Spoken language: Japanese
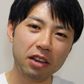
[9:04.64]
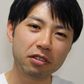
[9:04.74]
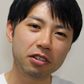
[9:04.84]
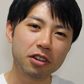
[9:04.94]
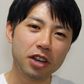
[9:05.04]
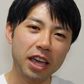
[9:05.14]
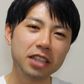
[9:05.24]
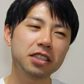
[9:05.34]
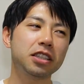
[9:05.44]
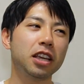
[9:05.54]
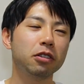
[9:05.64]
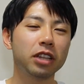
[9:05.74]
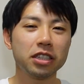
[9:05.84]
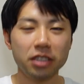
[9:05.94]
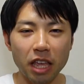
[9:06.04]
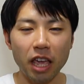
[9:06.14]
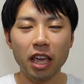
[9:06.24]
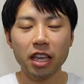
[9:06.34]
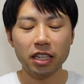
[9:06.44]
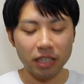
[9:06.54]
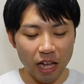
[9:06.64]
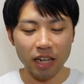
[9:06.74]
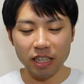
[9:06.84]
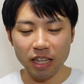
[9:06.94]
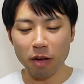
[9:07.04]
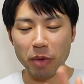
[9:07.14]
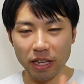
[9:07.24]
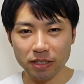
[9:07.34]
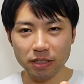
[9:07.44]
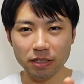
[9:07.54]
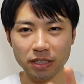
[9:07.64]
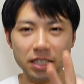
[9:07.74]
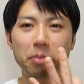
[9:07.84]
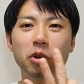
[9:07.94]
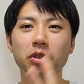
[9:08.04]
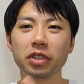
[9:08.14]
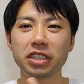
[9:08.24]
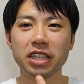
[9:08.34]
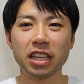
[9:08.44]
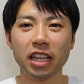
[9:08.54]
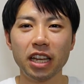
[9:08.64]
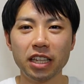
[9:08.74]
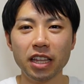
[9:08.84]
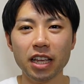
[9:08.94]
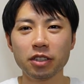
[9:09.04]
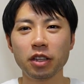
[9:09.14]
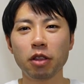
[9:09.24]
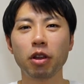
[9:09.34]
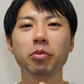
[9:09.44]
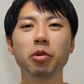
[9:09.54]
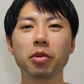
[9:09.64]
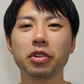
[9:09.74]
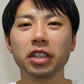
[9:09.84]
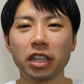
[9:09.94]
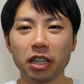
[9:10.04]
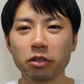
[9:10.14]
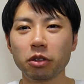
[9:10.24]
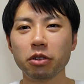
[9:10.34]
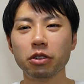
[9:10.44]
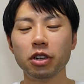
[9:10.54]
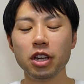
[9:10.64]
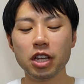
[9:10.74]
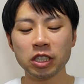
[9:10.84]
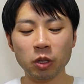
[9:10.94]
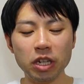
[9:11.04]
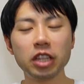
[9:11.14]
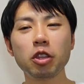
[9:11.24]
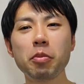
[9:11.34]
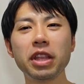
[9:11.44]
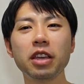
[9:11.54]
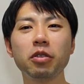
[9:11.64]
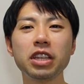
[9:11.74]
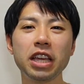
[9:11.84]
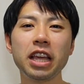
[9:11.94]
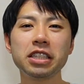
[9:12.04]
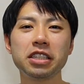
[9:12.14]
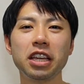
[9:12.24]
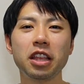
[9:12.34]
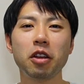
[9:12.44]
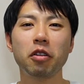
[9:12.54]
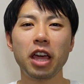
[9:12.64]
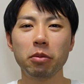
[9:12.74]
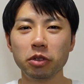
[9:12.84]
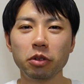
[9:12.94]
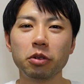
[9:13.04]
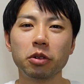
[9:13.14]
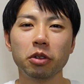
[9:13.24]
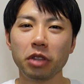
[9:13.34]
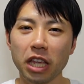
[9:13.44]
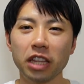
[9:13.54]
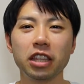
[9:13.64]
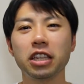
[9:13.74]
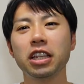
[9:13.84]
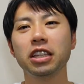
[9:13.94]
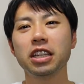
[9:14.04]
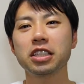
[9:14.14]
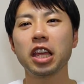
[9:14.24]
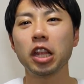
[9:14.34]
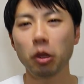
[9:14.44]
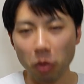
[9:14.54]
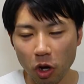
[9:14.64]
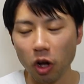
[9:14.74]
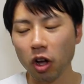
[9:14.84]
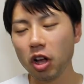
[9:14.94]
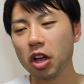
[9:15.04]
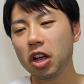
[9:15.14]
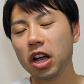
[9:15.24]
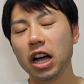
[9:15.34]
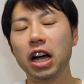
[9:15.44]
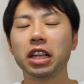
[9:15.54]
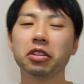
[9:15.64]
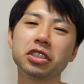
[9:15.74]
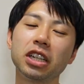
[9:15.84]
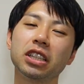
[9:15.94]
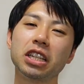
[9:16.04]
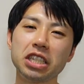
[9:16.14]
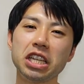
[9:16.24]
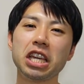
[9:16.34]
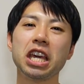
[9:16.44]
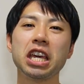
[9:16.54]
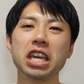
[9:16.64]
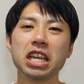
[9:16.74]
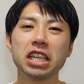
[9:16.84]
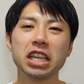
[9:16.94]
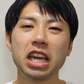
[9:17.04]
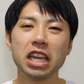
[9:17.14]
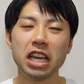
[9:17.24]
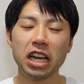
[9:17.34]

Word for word: てる編成のですね、ギター、ギター、ベースにサポートをしていただいて、それでドラムを僕が叩くという、ソリッドめな4人編成でのライブということでやってきたんですけれども、あ楽しかったし、気合